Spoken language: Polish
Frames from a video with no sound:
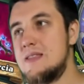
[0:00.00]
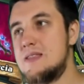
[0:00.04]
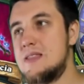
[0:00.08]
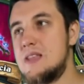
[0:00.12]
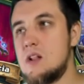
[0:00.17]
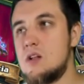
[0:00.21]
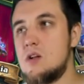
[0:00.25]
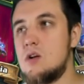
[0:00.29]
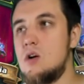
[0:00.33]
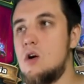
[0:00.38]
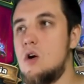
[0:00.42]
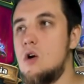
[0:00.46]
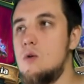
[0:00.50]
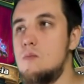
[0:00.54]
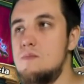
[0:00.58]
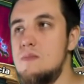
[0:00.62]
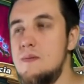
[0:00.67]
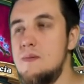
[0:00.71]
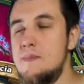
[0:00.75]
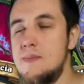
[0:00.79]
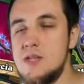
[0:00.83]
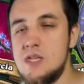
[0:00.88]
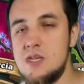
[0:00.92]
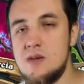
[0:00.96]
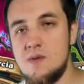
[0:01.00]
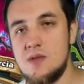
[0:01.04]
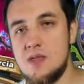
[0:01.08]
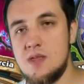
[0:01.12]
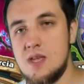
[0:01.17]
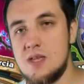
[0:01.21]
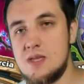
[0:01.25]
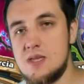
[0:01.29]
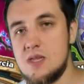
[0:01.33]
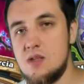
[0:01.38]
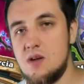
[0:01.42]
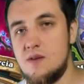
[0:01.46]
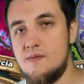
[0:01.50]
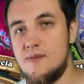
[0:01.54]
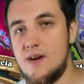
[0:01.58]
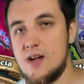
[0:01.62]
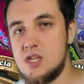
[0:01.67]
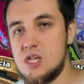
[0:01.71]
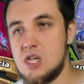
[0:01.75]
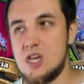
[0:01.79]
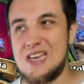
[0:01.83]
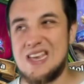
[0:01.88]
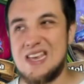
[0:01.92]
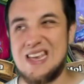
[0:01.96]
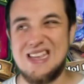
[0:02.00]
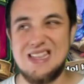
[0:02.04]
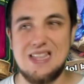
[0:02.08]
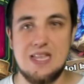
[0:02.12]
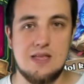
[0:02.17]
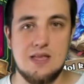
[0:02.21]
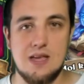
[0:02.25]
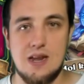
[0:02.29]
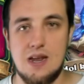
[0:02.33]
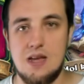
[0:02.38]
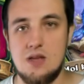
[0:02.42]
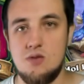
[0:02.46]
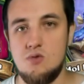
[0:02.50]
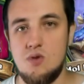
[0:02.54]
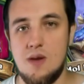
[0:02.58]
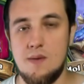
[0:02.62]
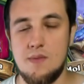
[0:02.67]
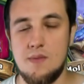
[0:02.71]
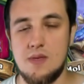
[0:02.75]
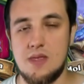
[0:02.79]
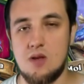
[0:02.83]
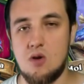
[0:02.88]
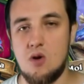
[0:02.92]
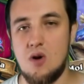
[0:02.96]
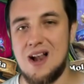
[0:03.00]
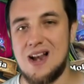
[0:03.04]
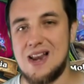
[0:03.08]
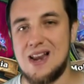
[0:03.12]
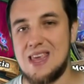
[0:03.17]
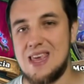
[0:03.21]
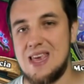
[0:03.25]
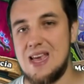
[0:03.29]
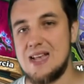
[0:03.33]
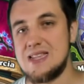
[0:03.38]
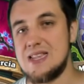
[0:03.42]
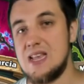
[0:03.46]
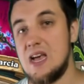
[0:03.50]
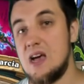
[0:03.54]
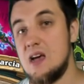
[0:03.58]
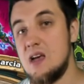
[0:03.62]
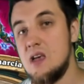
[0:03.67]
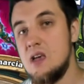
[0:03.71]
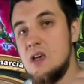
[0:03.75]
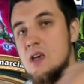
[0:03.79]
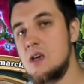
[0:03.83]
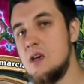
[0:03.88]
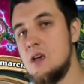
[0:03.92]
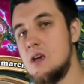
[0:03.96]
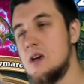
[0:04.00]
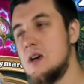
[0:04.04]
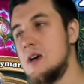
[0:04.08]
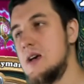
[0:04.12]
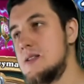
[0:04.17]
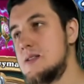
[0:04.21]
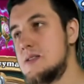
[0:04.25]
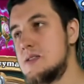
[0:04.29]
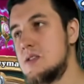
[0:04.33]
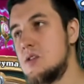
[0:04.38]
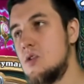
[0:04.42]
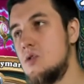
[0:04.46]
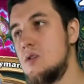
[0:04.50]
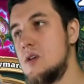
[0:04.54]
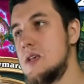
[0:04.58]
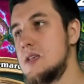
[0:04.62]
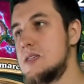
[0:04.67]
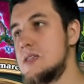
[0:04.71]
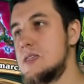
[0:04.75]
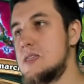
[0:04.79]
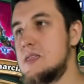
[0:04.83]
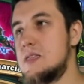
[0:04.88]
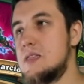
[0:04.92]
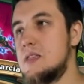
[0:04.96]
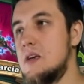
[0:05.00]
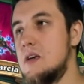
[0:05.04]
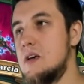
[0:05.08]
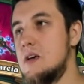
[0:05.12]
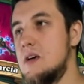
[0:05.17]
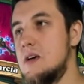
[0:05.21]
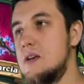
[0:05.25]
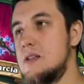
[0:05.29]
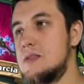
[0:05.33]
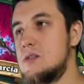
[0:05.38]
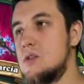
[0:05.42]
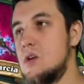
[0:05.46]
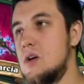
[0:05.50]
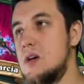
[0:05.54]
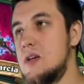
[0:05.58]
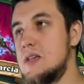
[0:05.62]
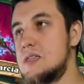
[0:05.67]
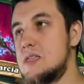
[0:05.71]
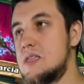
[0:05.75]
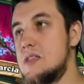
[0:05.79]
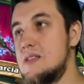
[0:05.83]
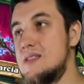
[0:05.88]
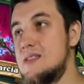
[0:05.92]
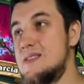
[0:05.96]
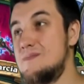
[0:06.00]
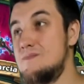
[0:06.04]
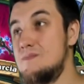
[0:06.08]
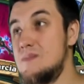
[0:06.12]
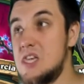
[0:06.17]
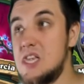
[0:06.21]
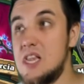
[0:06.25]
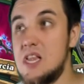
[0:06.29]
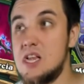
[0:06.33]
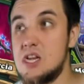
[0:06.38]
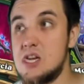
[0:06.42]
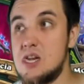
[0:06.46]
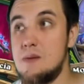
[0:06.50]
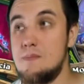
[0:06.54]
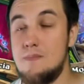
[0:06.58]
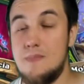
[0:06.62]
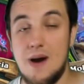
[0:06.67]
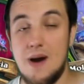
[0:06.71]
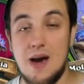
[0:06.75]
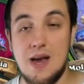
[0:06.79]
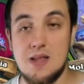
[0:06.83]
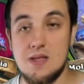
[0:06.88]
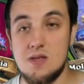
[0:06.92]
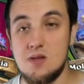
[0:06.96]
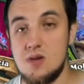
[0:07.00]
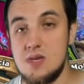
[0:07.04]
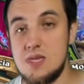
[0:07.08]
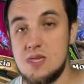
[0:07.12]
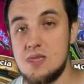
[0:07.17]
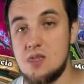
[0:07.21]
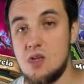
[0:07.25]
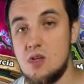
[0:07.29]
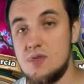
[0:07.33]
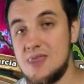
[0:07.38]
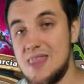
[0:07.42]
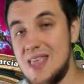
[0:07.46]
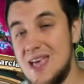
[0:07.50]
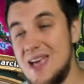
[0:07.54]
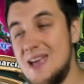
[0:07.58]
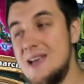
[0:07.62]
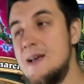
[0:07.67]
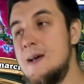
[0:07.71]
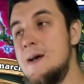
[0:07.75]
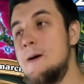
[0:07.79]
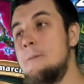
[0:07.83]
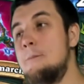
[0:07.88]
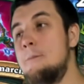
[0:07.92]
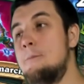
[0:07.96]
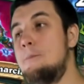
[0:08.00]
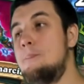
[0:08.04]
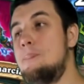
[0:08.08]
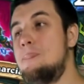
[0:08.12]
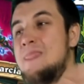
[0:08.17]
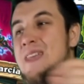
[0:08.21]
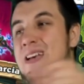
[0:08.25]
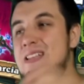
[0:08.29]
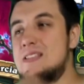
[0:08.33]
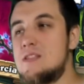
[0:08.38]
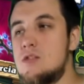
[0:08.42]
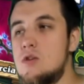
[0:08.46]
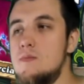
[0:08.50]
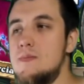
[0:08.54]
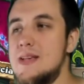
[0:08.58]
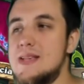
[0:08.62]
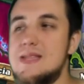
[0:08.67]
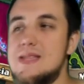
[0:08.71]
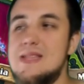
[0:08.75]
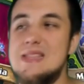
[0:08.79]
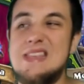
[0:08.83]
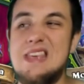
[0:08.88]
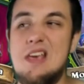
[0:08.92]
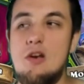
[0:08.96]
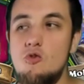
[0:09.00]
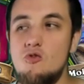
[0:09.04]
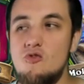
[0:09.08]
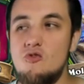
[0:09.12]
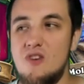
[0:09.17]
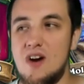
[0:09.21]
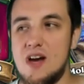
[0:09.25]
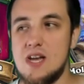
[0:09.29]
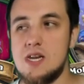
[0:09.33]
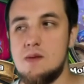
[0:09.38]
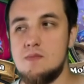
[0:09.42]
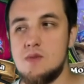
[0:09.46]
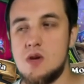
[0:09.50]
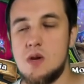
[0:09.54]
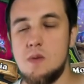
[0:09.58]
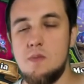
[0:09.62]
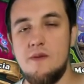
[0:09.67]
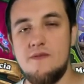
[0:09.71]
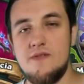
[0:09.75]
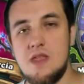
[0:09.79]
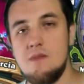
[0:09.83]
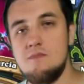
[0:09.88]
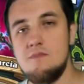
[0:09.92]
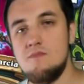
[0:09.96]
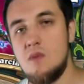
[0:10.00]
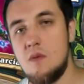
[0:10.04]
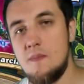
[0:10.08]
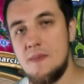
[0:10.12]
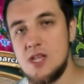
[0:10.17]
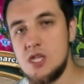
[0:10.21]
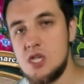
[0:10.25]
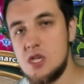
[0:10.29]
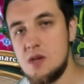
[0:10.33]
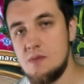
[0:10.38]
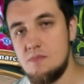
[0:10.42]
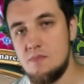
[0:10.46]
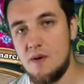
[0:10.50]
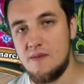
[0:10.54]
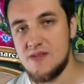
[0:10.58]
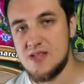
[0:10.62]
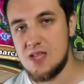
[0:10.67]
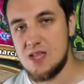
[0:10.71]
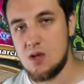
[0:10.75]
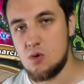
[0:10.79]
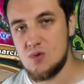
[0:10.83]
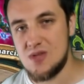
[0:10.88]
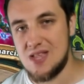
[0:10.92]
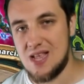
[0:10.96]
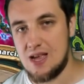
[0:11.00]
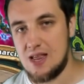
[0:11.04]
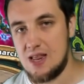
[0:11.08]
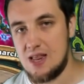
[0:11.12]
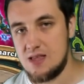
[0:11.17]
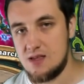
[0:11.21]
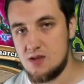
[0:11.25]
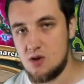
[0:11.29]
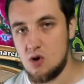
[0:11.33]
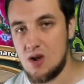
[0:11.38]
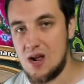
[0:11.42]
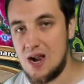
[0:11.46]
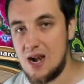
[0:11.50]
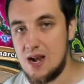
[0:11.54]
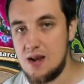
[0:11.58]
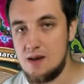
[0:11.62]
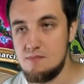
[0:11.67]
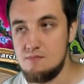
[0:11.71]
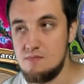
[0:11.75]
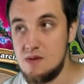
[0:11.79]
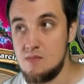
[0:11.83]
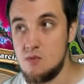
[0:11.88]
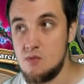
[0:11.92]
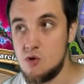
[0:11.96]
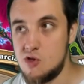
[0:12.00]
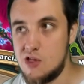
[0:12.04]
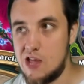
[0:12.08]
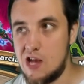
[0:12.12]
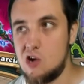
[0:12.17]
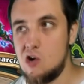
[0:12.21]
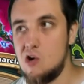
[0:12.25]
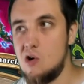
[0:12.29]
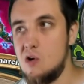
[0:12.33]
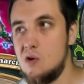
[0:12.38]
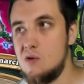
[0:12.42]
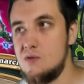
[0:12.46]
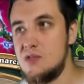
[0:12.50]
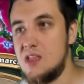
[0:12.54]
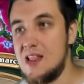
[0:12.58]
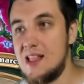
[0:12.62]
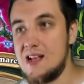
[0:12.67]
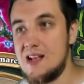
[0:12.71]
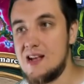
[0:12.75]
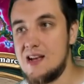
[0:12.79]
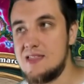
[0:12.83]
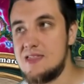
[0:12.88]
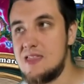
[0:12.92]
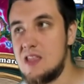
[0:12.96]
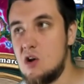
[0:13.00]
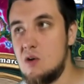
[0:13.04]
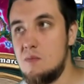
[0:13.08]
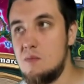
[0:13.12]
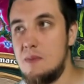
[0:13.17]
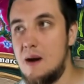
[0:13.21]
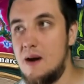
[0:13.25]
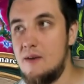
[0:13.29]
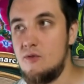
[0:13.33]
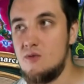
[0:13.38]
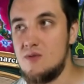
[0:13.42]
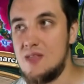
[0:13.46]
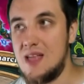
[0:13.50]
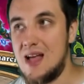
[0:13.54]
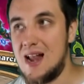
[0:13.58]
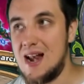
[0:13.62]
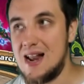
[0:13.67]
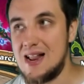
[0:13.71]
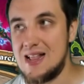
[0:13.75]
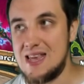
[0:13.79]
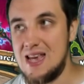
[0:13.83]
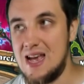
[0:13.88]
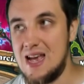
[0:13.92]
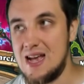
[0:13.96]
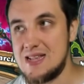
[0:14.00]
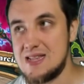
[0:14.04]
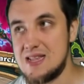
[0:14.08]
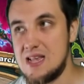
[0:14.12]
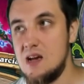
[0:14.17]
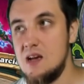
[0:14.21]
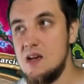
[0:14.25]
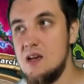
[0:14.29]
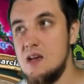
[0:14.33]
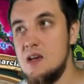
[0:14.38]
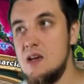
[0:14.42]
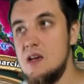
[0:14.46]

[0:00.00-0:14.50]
Tylko my będziemy decydować, kiedy tradujemy tego Harkiasa, e, co jest, e, co jest myślę, że bardzo istotne. Natomiast nie uważam, żeby w tym momencie powstał sekret Rogal mimo tego delikatnego buffu na Harkiasa.